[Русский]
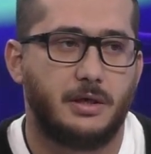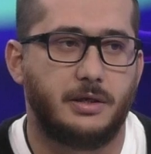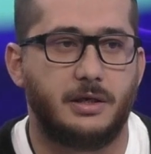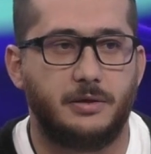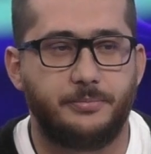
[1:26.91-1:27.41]

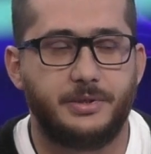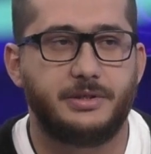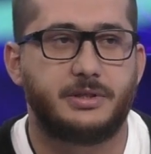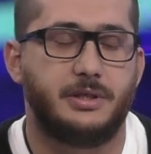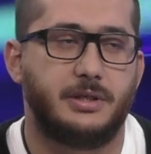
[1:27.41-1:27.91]
И
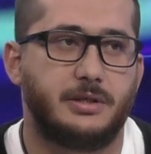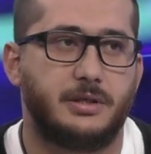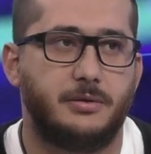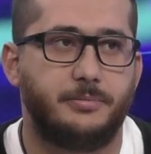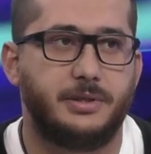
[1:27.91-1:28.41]
олимпийские, и не
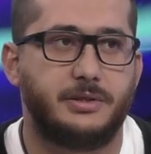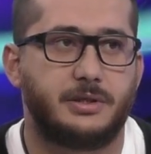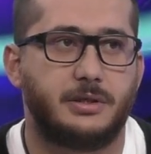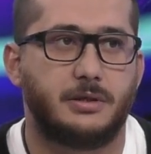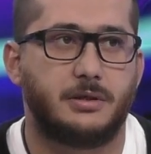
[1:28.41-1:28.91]

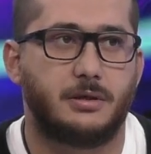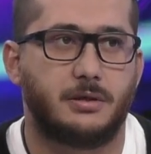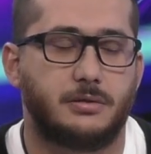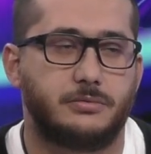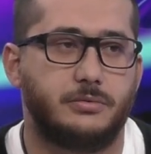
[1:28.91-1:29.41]

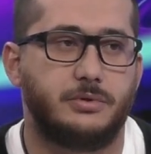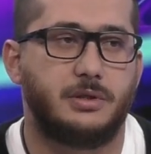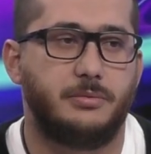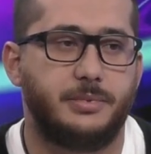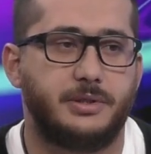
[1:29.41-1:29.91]
олимпийские, Ну, из
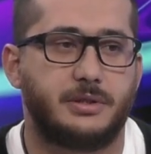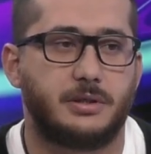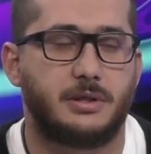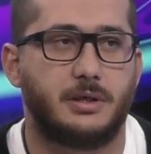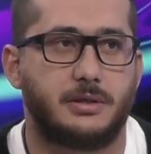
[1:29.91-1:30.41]

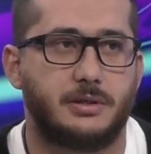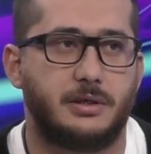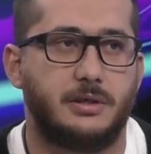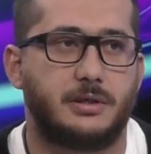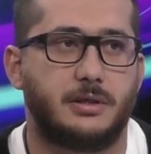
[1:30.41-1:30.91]
олимпийских а,
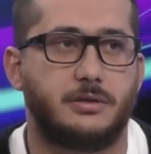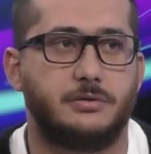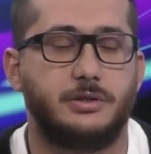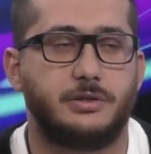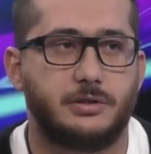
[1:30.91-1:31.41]
такие, как
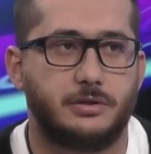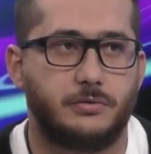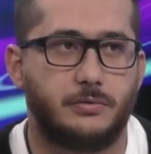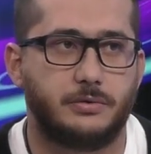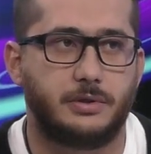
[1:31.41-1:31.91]
лыжные
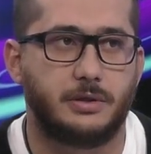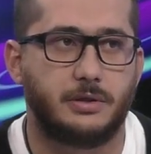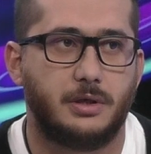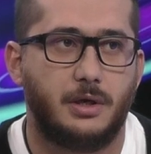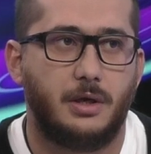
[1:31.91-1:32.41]
гонки,